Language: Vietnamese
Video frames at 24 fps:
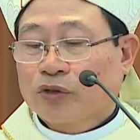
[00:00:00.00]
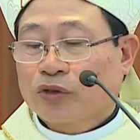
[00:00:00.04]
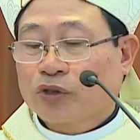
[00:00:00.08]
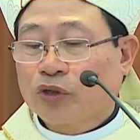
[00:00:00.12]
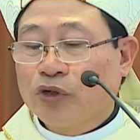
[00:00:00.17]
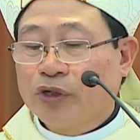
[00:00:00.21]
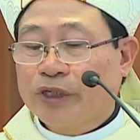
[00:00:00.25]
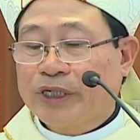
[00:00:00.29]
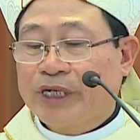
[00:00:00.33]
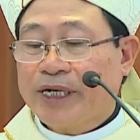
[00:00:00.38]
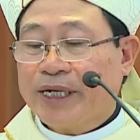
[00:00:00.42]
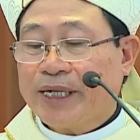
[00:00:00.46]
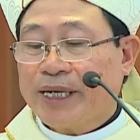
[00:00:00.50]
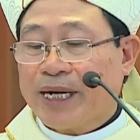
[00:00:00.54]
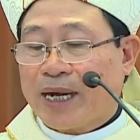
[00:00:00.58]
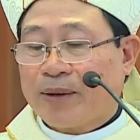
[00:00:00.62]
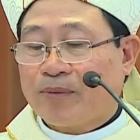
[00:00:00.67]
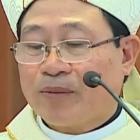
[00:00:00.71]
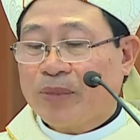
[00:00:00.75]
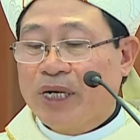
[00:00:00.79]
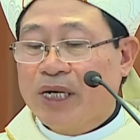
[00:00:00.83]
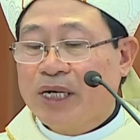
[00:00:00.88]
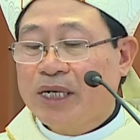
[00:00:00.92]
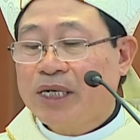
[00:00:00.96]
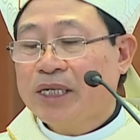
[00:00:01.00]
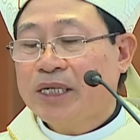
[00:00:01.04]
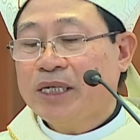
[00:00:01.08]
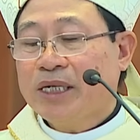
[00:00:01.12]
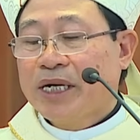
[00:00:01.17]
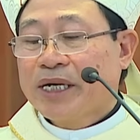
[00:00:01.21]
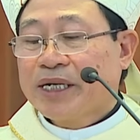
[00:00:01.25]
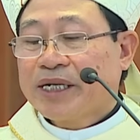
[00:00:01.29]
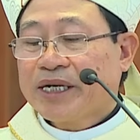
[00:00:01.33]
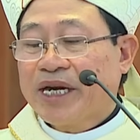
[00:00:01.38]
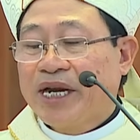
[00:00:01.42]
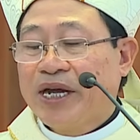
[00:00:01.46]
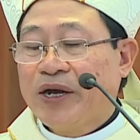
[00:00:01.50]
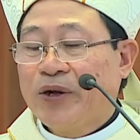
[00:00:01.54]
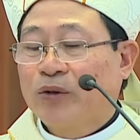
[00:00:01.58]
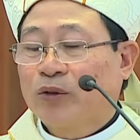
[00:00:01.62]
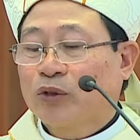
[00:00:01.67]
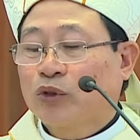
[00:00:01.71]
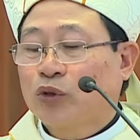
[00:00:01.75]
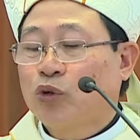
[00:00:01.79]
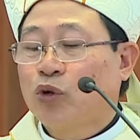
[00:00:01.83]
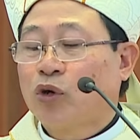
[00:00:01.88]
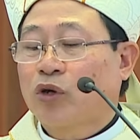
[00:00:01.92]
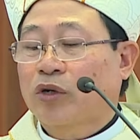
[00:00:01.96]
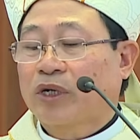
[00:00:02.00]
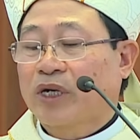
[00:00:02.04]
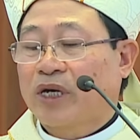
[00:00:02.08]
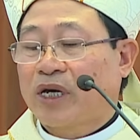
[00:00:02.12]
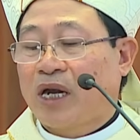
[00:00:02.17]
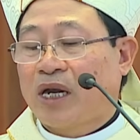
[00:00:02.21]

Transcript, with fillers: tu sĩ nam nữ đều thuộc